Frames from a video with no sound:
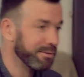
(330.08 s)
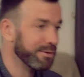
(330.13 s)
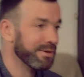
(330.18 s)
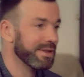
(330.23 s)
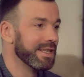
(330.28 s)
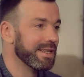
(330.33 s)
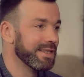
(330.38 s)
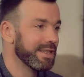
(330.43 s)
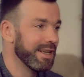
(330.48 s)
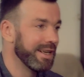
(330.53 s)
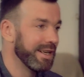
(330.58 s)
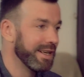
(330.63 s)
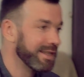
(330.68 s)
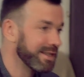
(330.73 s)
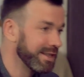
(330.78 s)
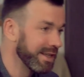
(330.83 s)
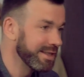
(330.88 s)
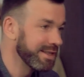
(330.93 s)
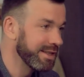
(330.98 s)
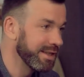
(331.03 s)
И вот когда я
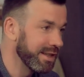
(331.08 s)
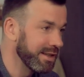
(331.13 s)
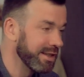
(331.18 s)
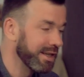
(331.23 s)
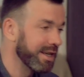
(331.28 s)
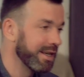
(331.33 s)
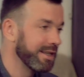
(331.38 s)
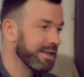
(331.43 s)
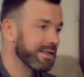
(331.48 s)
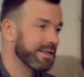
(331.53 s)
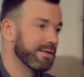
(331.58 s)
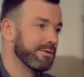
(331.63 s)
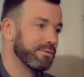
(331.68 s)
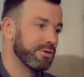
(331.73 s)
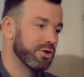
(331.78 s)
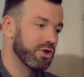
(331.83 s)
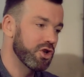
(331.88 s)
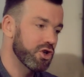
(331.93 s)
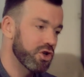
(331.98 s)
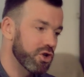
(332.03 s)
их надел, наконец-то
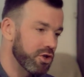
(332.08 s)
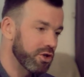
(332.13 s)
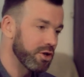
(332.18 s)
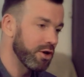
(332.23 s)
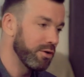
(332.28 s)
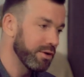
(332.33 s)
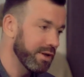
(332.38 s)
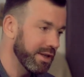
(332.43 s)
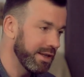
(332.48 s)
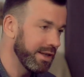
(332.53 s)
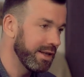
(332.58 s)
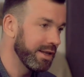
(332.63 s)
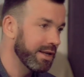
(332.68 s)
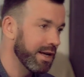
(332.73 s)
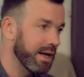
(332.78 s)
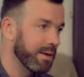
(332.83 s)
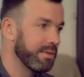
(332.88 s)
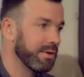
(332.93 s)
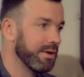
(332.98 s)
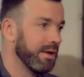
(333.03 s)
вот щелк, и
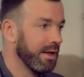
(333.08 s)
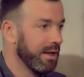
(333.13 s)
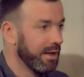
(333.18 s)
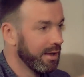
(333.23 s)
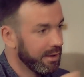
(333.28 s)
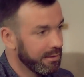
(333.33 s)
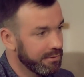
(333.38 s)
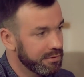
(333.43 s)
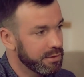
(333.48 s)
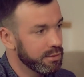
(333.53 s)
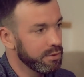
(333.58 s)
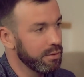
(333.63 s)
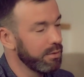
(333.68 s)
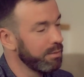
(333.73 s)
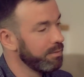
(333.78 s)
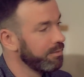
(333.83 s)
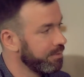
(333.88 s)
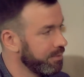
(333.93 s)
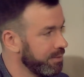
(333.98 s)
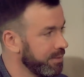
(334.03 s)
как бы
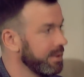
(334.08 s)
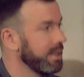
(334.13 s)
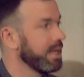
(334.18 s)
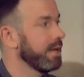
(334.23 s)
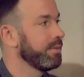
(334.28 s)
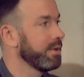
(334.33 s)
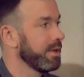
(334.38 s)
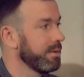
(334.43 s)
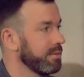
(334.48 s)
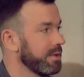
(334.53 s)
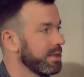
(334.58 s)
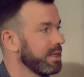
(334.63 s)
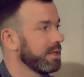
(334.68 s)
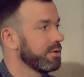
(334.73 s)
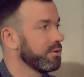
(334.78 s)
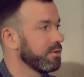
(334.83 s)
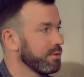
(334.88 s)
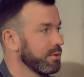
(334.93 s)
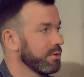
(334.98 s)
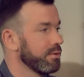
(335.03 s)
все, я прям
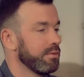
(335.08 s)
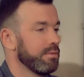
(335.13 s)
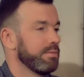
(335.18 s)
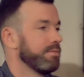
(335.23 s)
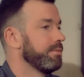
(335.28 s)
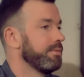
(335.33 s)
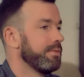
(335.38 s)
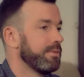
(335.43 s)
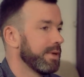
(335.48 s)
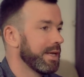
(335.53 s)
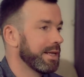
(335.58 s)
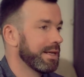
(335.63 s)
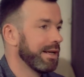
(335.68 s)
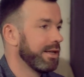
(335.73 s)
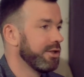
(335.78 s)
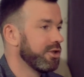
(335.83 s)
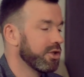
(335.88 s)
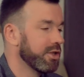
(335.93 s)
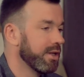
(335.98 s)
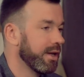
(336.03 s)
себя чувствую
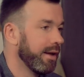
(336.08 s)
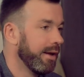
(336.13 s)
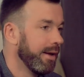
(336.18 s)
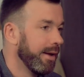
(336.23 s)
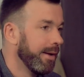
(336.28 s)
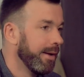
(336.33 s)
отлично.